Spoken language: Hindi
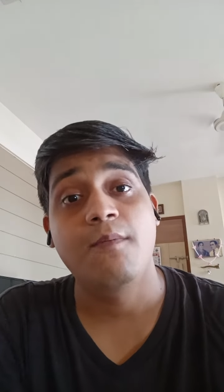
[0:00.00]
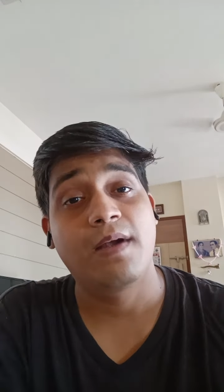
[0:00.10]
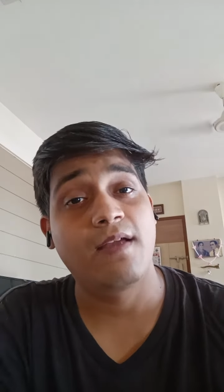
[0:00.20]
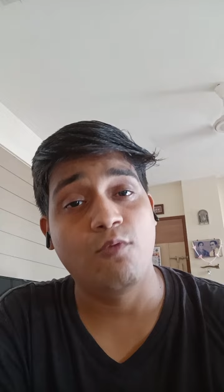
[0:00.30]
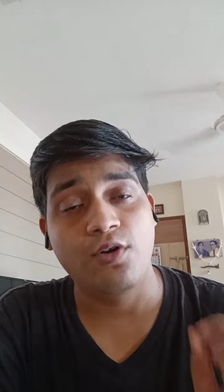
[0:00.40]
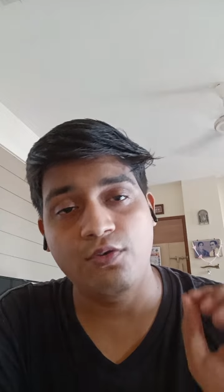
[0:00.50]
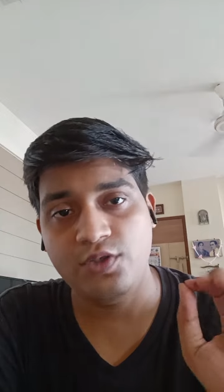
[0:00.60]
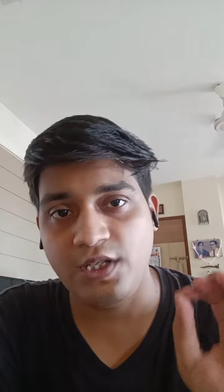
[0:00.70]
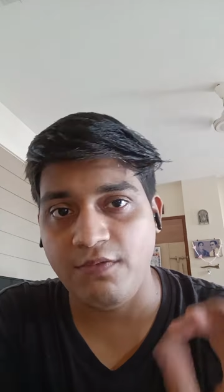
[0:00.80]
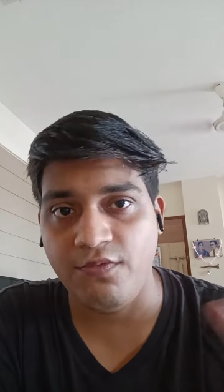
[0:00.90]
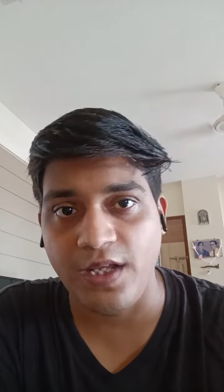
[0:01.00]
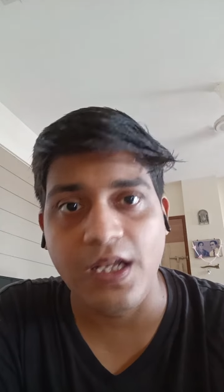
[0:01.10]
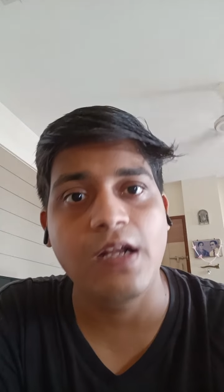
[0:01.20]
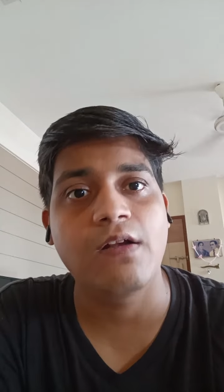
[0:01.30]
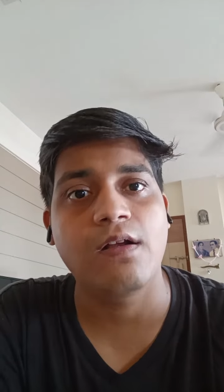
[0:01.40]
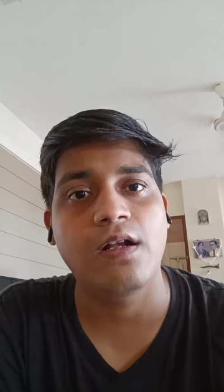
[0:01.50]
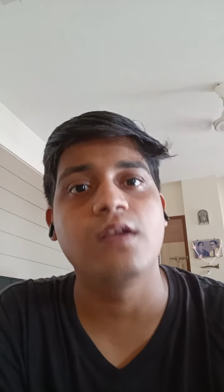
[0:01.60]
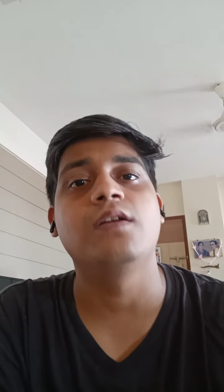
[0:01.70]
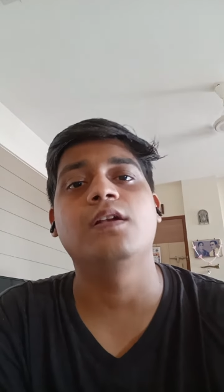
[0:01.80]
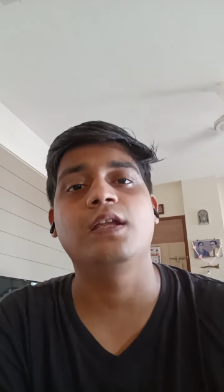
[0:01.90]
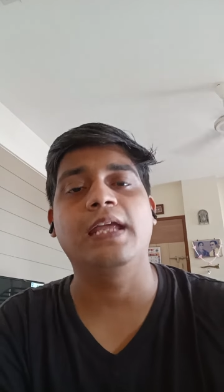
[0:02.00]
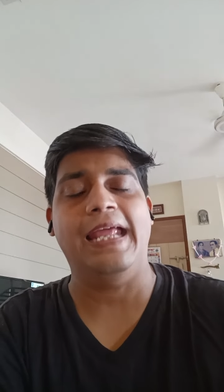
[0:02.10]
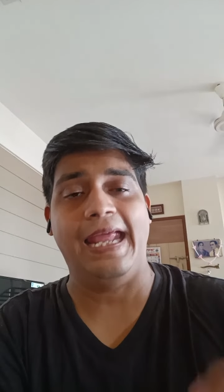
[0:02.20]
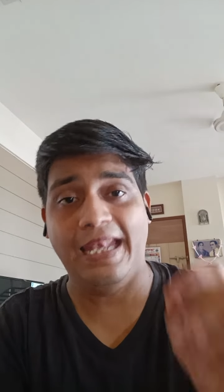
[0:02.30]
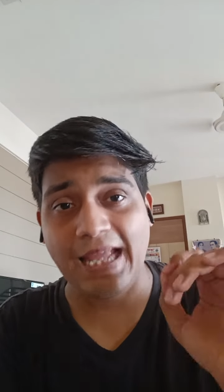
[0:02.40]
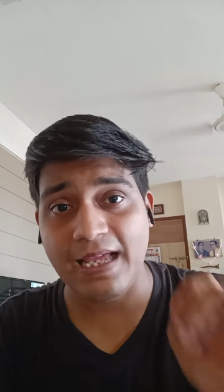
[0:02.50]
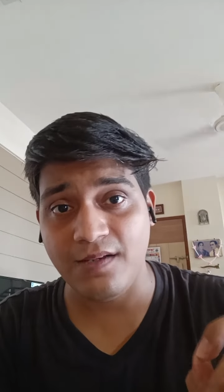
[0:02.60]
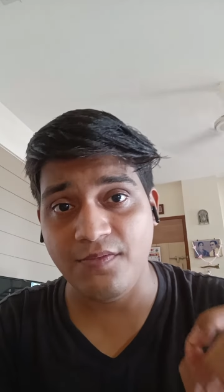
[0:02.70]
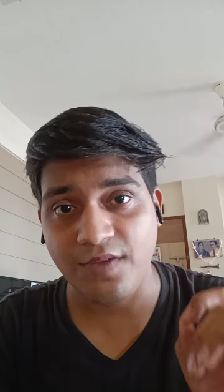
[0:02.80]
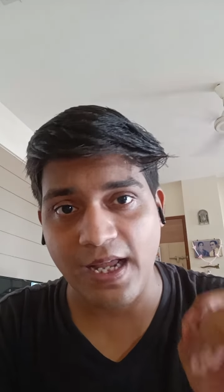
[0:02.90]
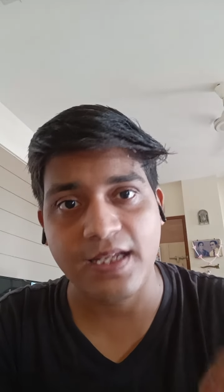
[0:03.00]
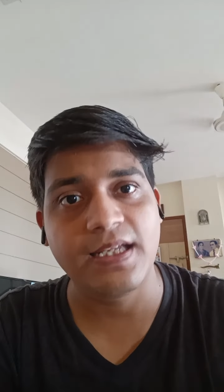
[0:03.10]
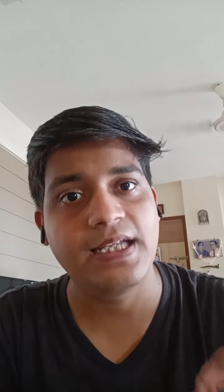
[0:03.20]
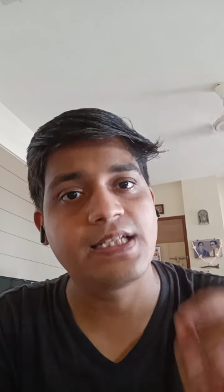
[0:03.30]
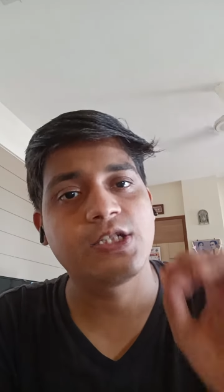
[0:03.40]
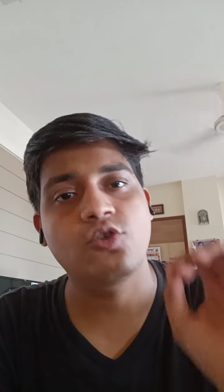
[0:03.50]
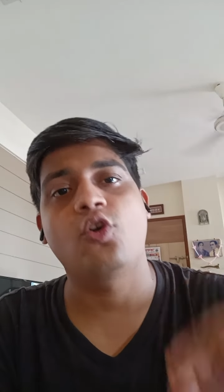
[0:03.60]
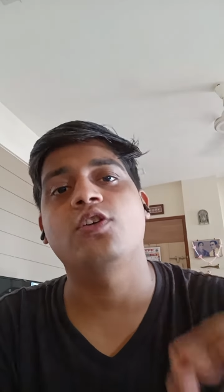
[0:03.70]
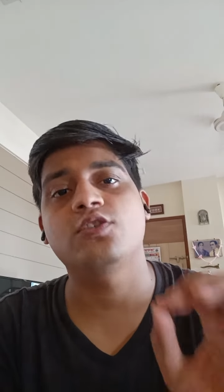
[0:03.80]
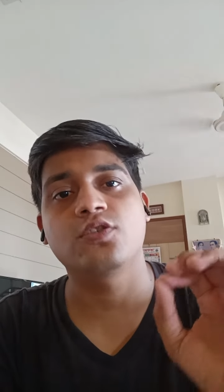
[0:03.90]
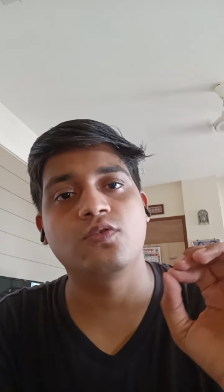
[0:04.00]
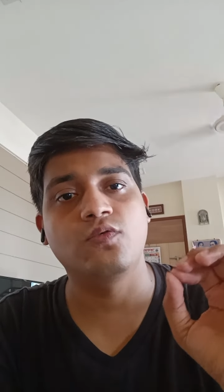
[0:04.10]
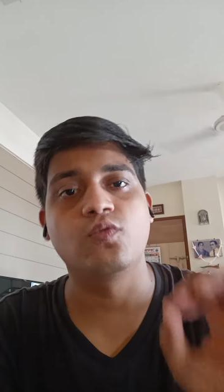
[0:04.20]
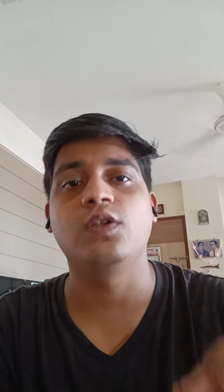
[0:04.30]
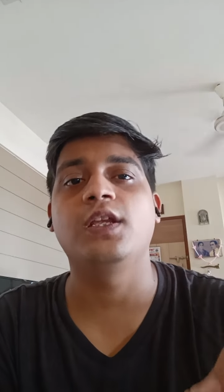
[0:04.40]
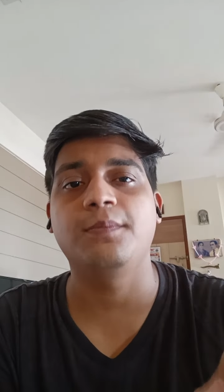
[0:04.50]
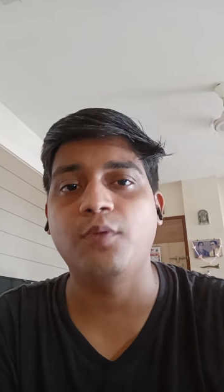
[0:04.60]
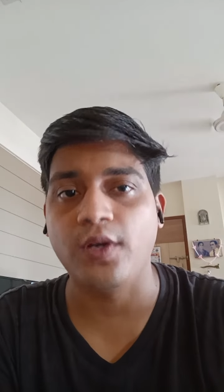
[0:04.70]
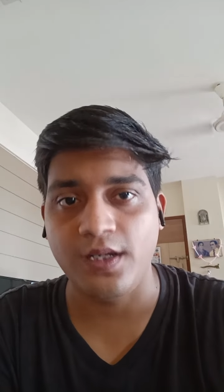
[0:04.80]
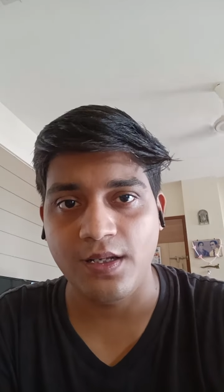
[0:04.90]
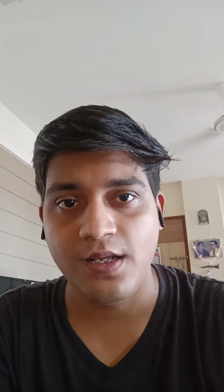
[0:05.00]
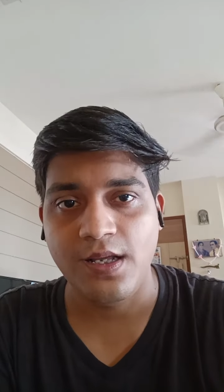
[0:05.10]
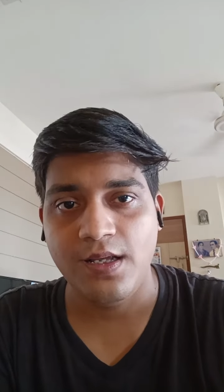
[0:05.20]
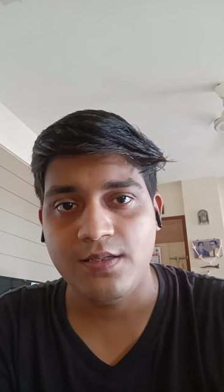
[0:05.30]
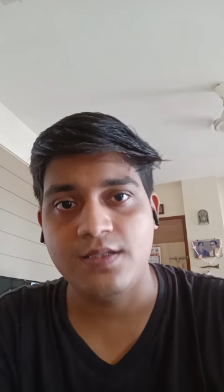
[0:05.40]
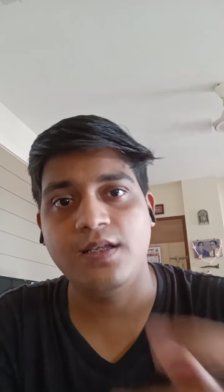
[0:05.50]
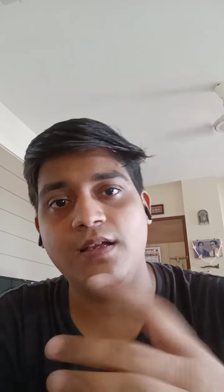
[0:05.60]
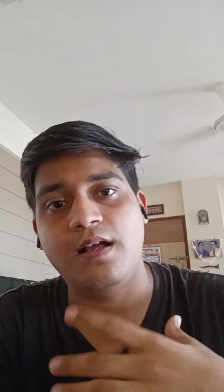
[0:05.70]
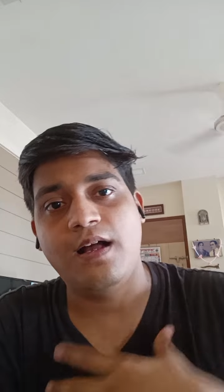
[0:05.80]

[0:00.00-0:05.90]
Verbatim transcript: बट आई वॉन्ट टू से वेरी क्लियरली एन आई आर एफ रैंकिंग इज़ नॉट द ओनली पॉइंट जैसे